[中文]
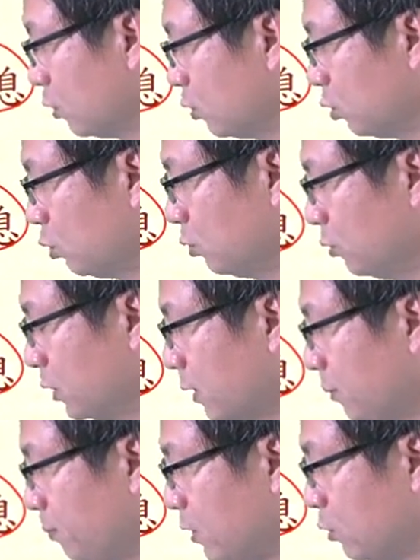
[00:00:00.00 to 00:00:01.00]
除这
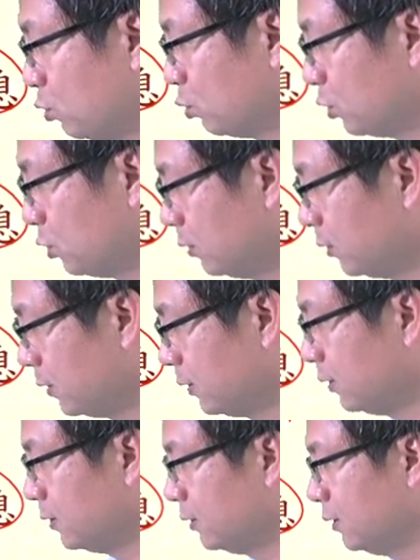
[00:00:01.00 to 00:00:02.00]
个被除
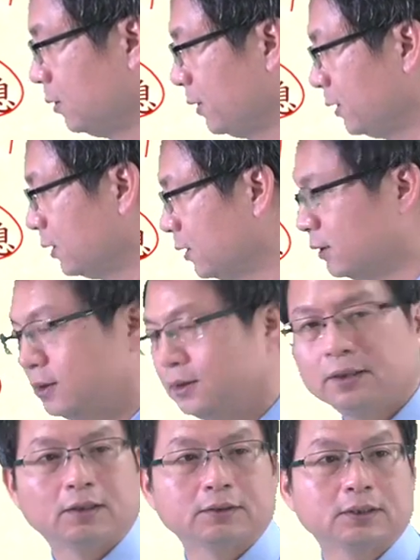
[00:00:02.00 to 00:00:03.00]
四里面的
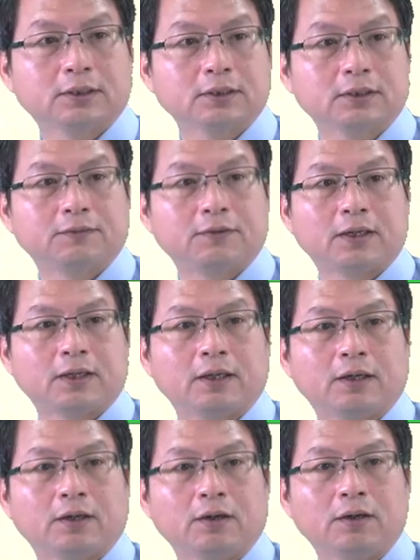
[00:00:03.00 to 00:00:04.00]
啊这个地方呢
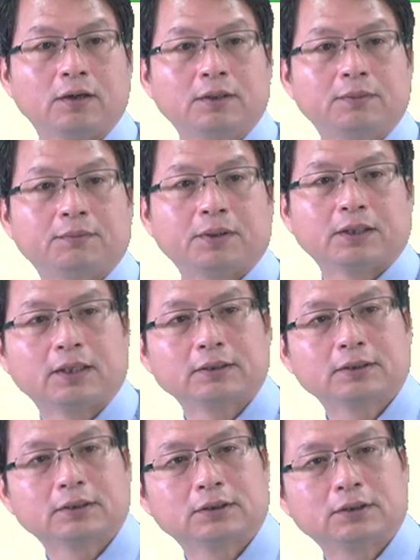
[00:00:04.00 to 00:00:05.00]
啊。把它
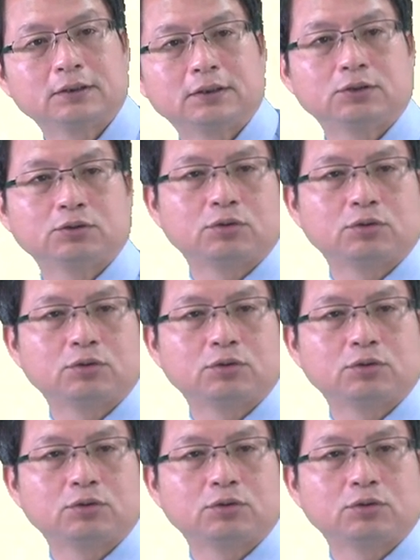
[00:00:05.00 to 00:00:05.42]
这个系数